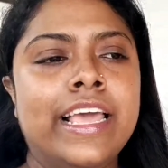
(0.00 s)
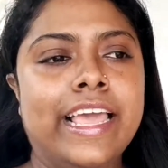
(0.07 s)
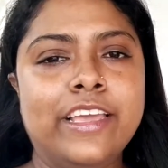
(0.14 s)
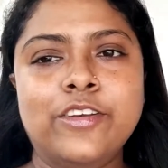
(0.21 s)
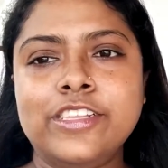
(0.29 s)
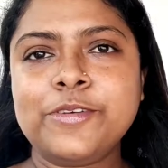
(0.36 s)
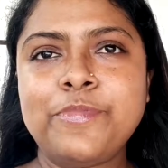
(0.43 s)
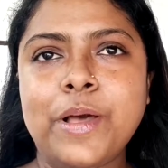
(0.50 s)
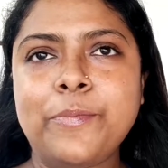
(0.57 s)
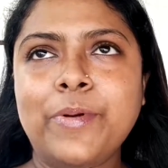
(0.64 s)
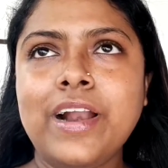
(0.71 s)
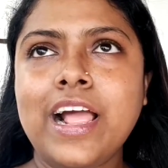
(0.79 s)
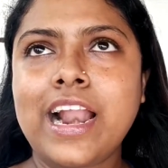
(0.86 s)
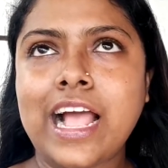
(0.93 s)
এই হচ্ছে
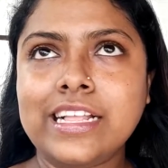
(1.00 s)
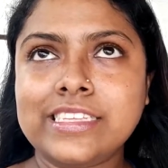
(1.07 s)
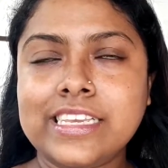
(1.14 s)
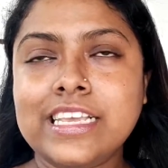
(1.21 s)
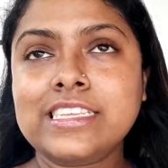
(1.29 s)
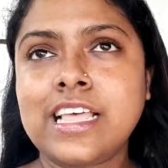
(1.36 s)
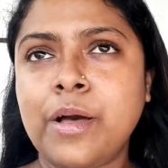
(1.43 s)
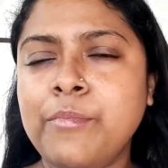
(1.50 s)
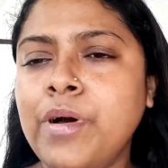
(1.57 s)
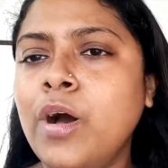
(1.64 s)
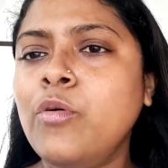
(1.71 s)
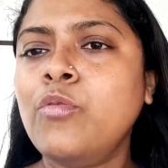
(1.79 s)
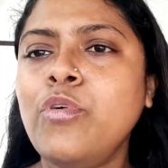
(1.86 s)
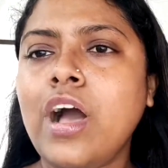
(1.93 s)
ব্যাপার আর আজকে
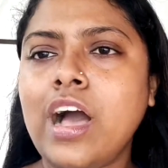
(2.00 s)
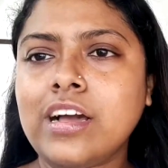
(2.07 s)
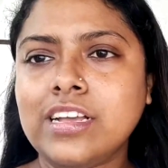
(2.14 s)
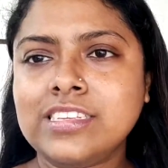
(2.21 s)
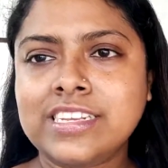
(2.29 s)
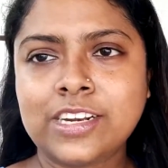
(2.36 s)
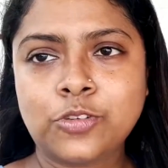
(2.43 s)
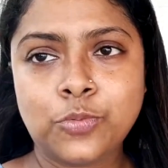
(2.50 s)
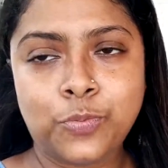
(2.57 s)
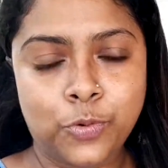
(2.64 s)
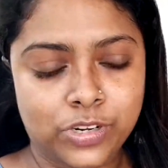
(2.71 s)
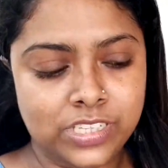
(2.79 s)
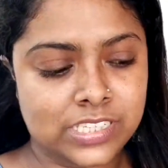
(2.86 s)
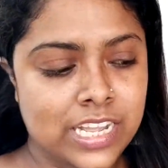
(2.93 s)
সামহাও আকাশটা একটু
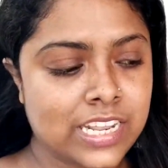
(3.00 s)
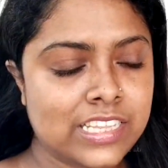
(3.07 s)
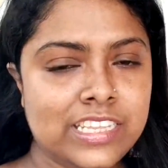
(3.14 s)
পরিষ্কার